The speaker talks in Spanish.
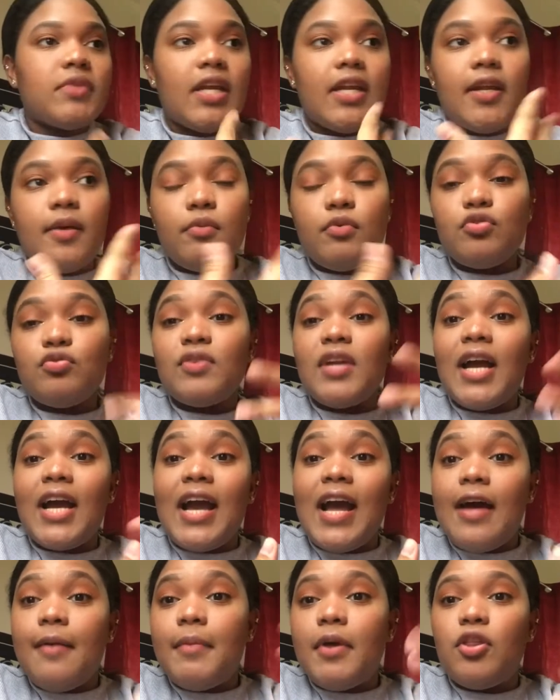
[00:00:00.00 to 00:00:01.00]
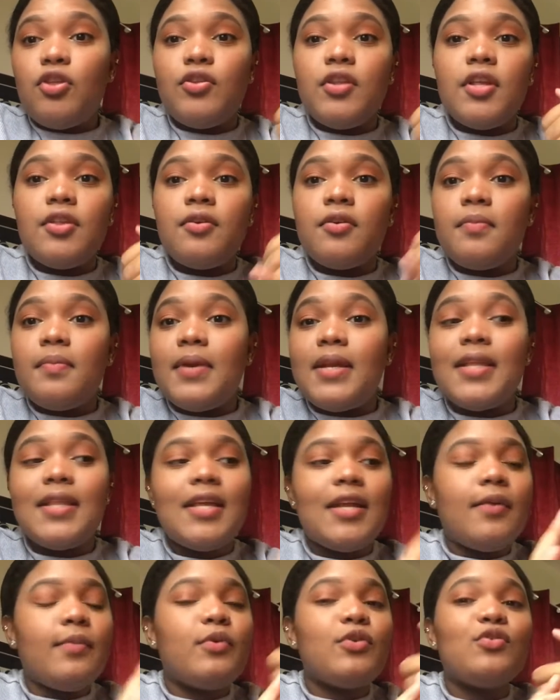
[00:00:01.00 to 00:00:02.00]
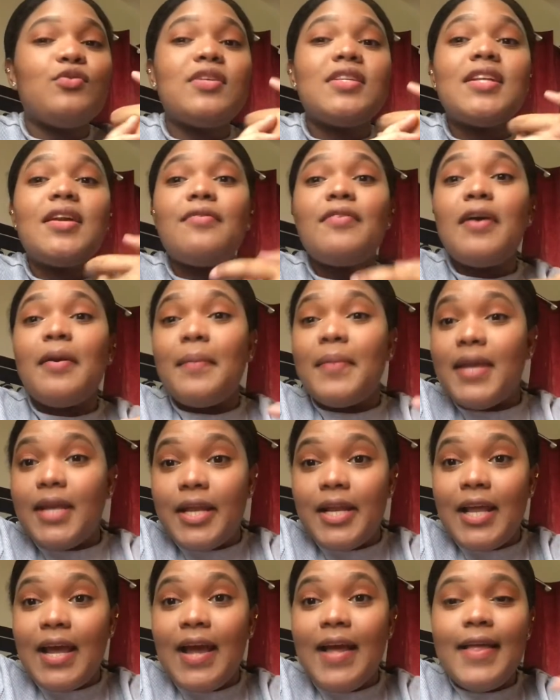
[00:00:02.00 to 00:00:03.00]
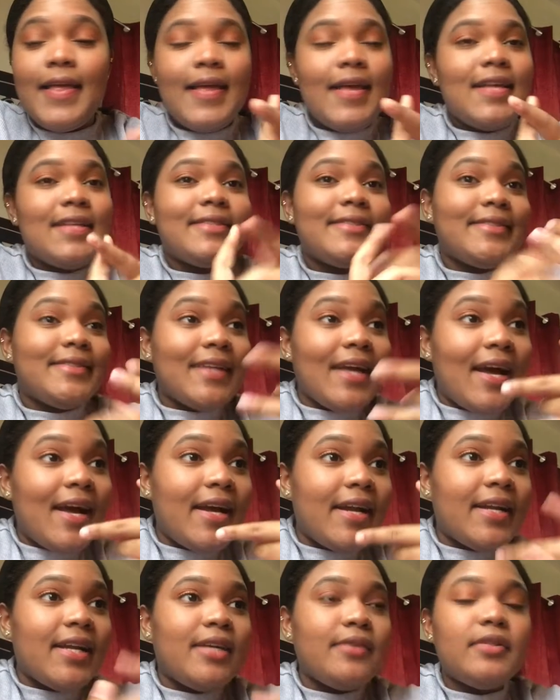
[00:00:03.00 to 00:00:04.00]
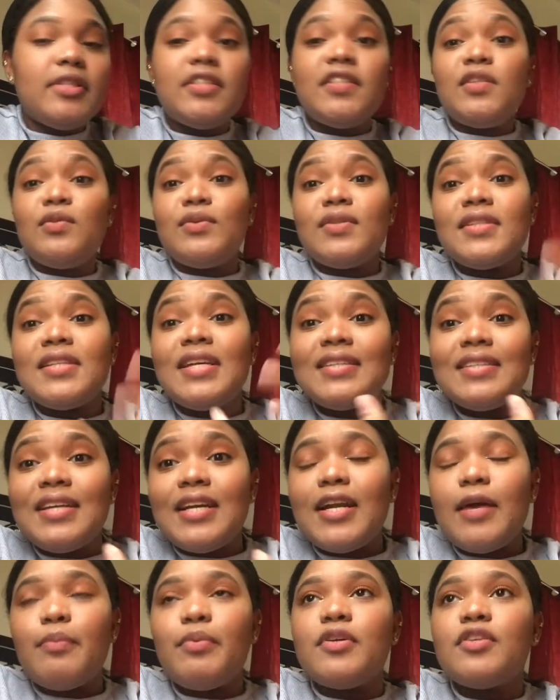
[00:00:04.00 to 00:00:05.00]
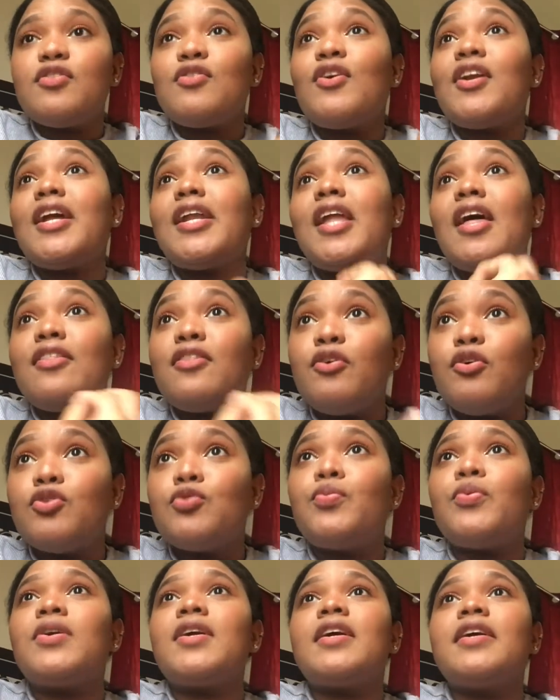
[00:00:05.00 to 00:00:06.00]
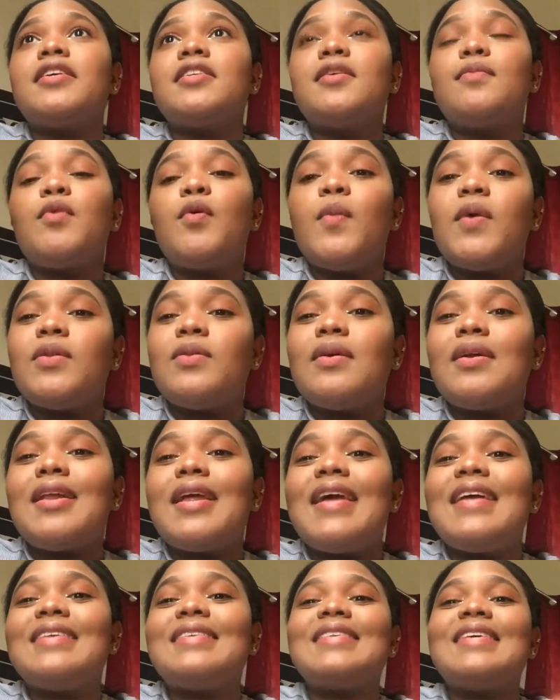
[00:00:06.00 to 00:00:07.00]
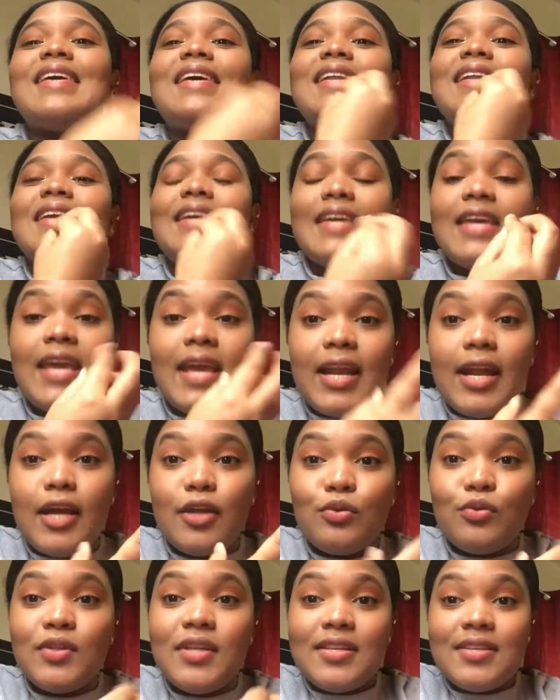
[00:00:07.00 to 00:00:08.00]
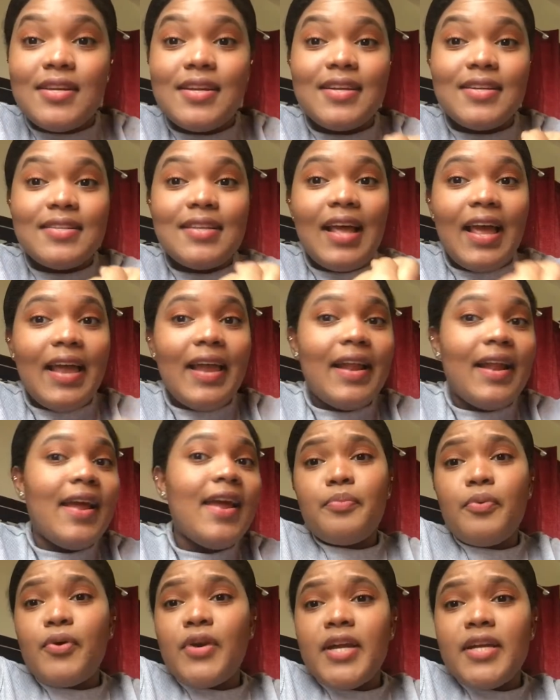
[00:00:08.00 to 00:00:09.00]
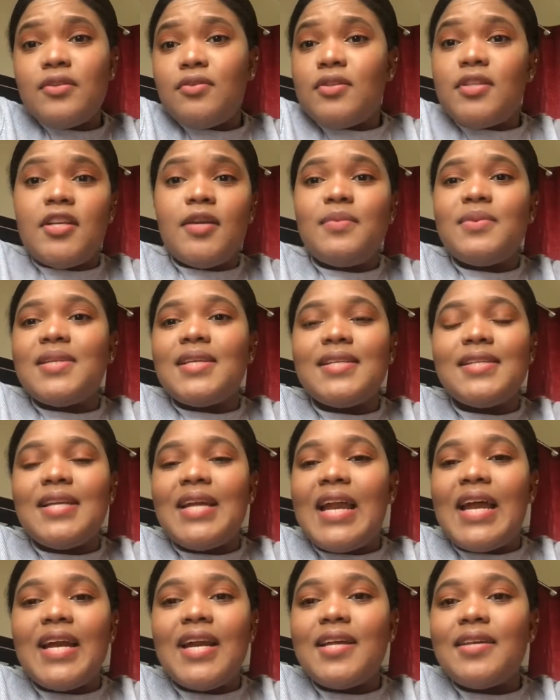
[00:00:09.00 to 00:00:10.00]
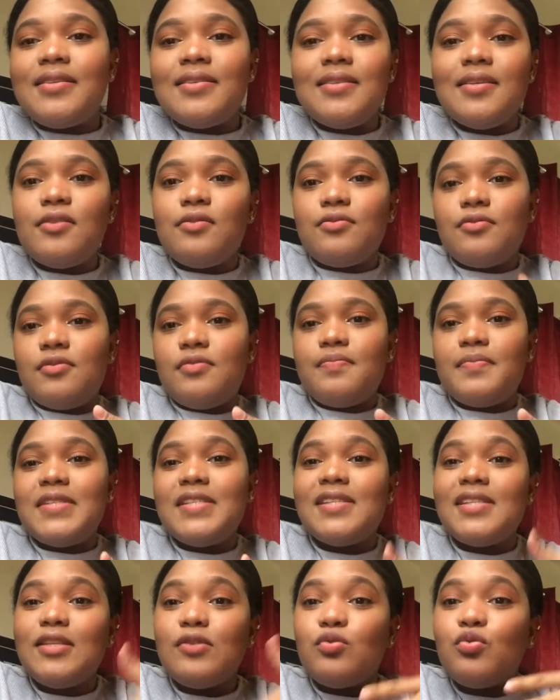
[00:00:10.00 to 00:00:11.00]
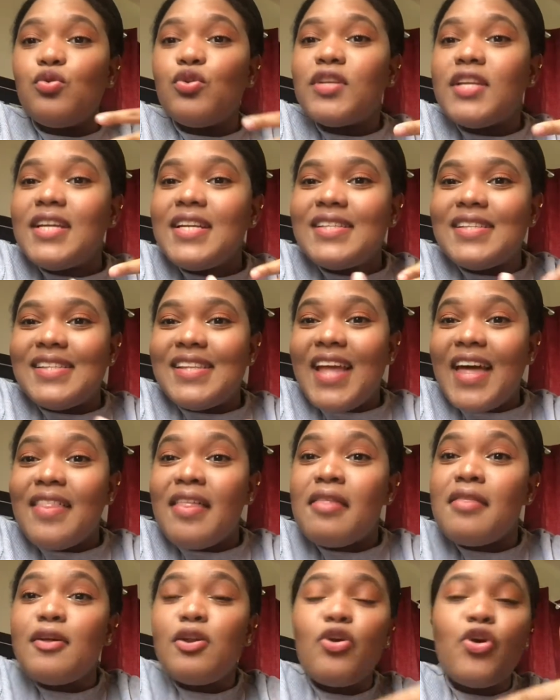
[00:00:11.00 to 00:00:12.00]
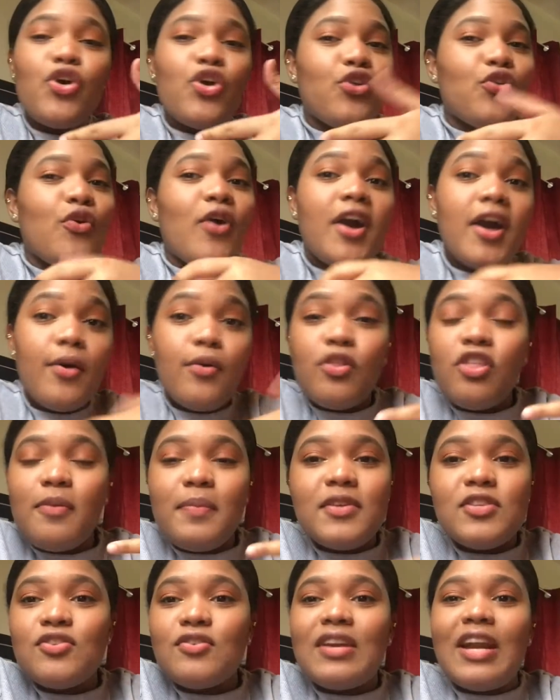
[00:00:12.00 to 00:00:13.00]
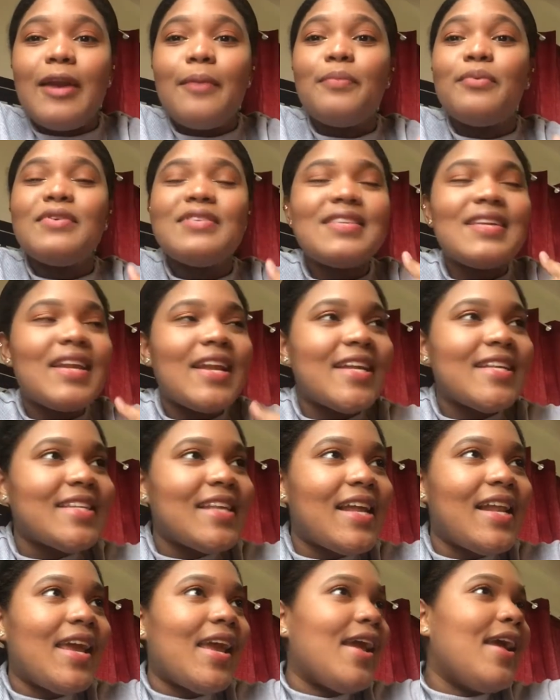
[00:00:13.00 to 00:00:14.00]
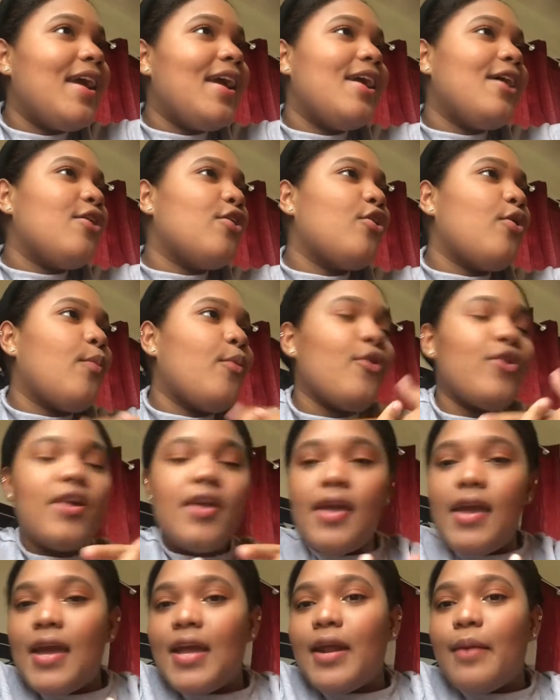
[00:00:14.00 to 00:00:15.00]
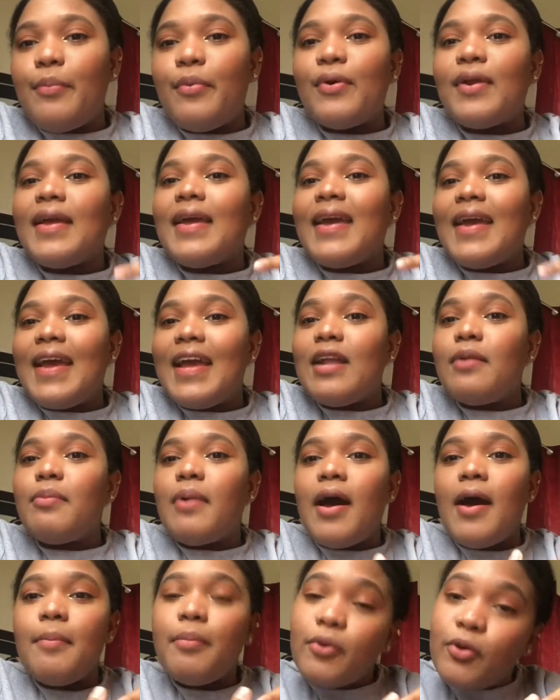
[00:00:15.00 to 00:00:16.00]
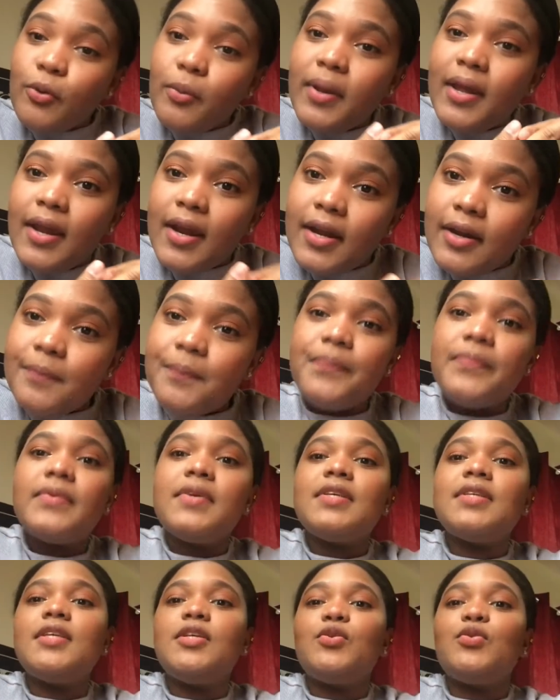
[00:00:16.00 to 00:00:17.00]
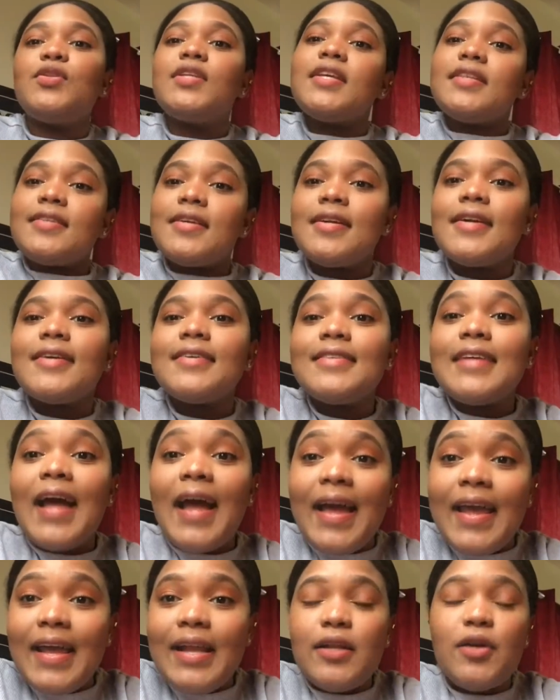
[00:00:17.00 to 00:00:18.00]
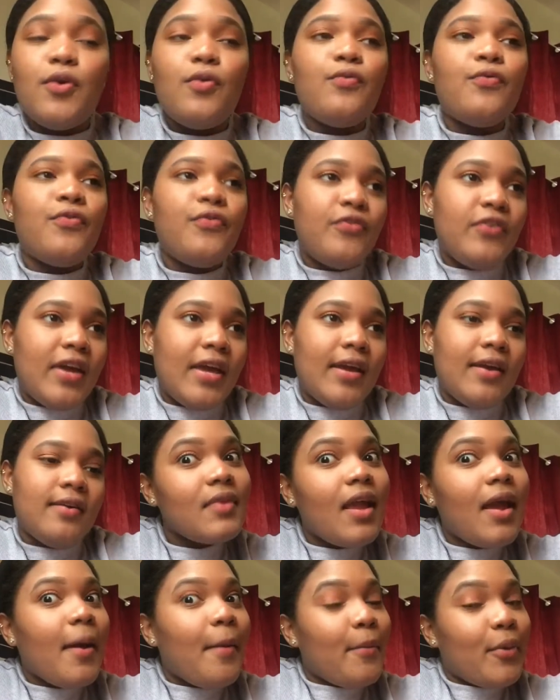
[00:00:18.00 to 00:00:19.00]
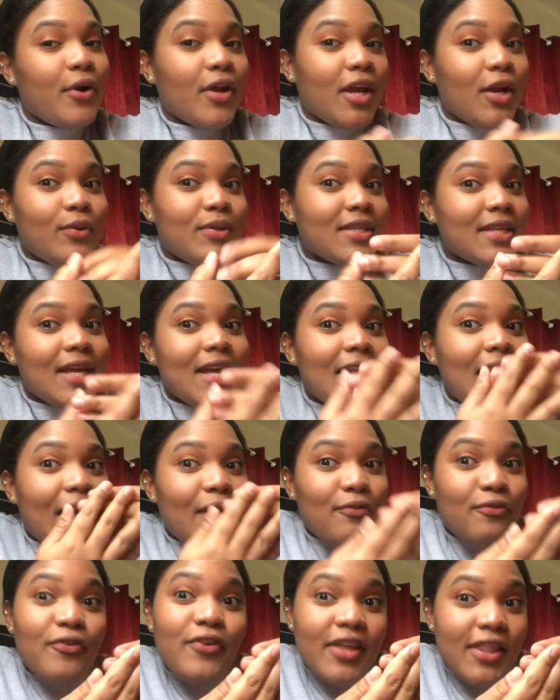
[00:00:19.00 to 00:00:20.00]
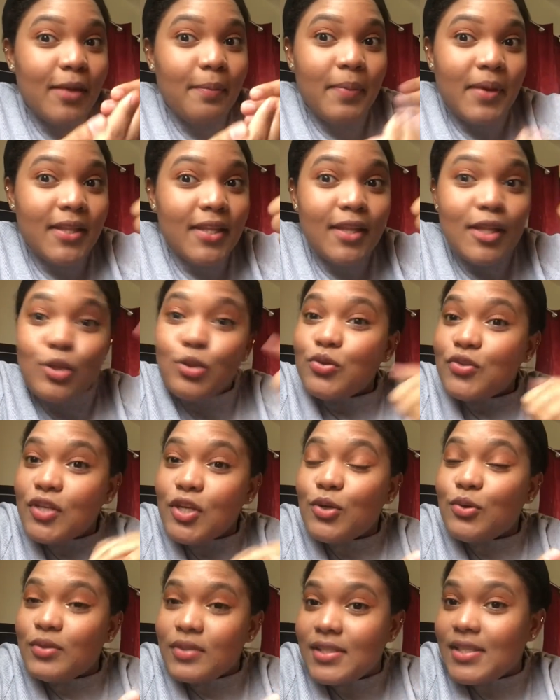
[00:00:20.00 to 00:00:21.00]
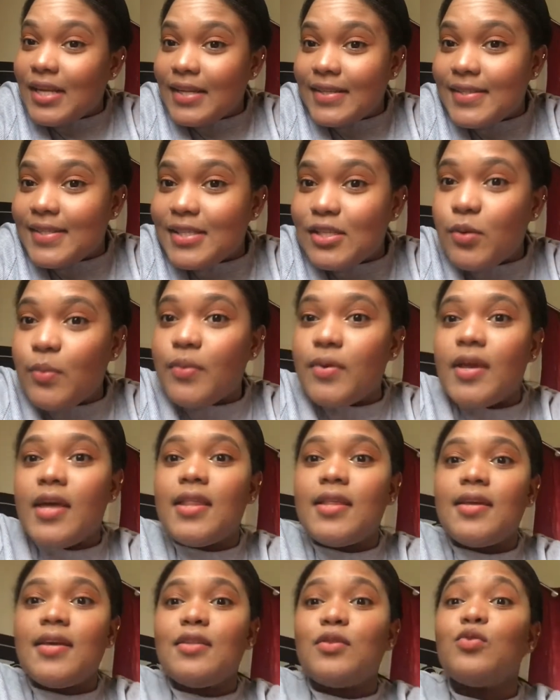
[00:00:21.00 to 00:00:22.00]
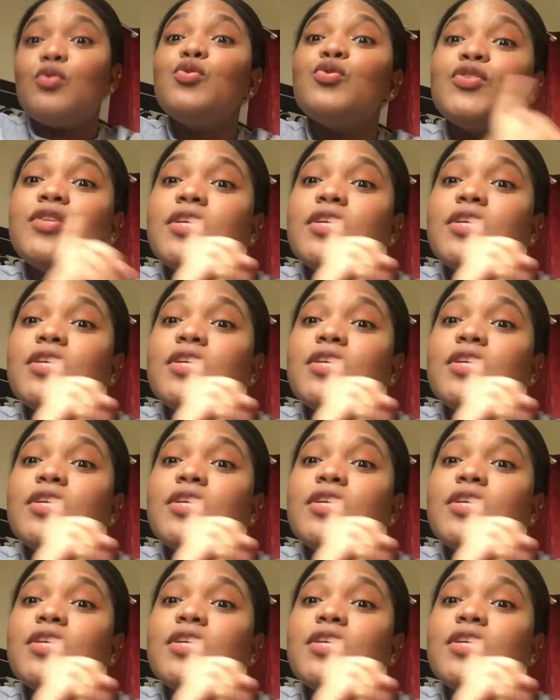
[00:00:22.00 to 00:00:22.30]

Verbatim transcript: tenemos una cama donde dormir, tenemos nuestra familia sana y si no está sana, pues órale a Dios porque en ese momento es que Él quiere que tú te acerques a Él. Por eso tenemos que estar agradecidos y si tú no tienes nada de lo que yo acabo de mencionar, pues rézale como quiera porque Él va a proveer. Si tú te acercas a Él con fe, porque no es que la fe depende de tus circunstancias, como ya dije, tus